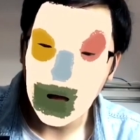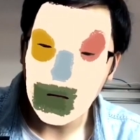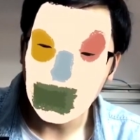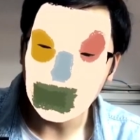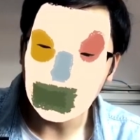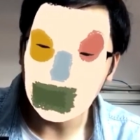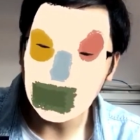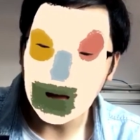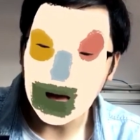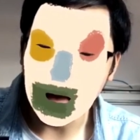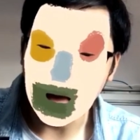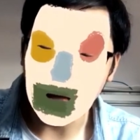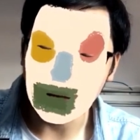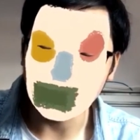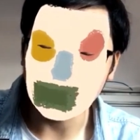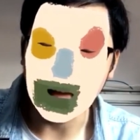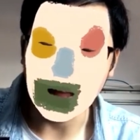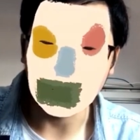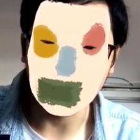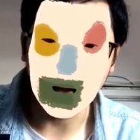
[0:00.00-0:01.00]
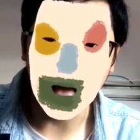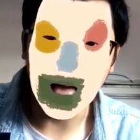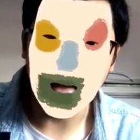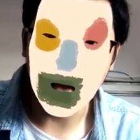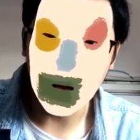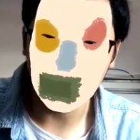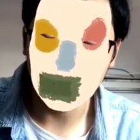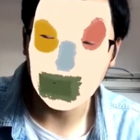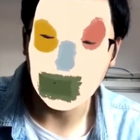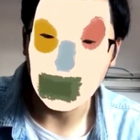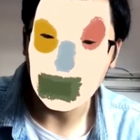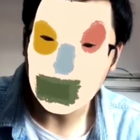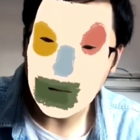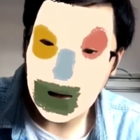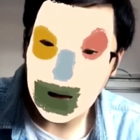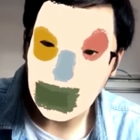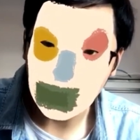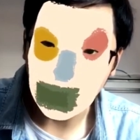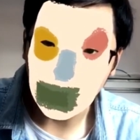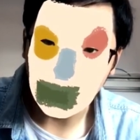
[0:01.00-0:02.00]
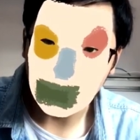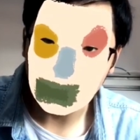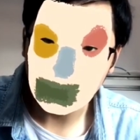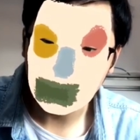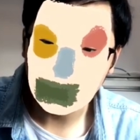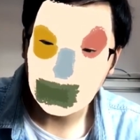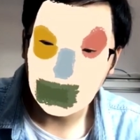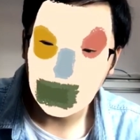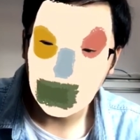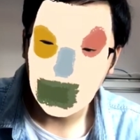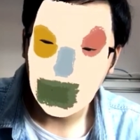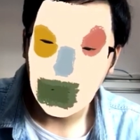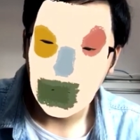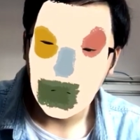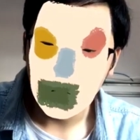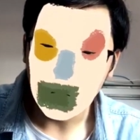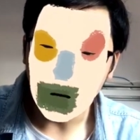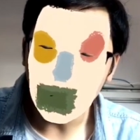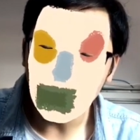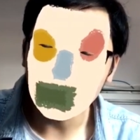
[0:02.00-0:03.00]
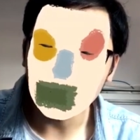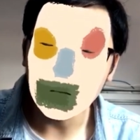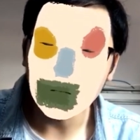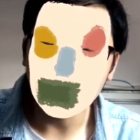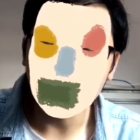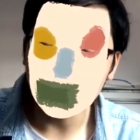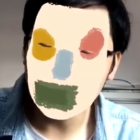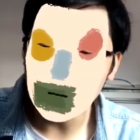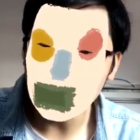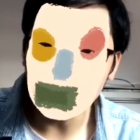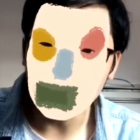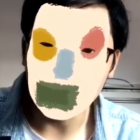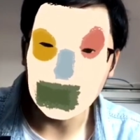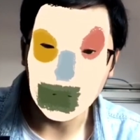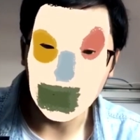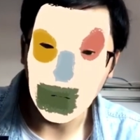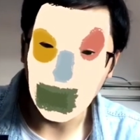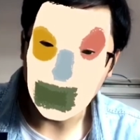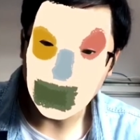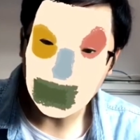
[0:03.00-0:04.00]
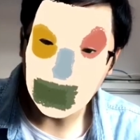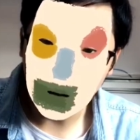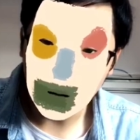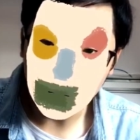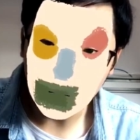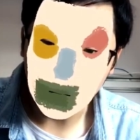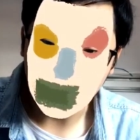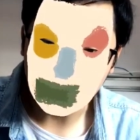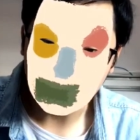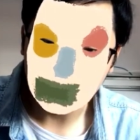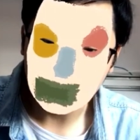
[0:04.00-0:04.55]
Như là đạt được IELTS điểm cao nè Có một kênh YouTube được nhiều người biết tới nè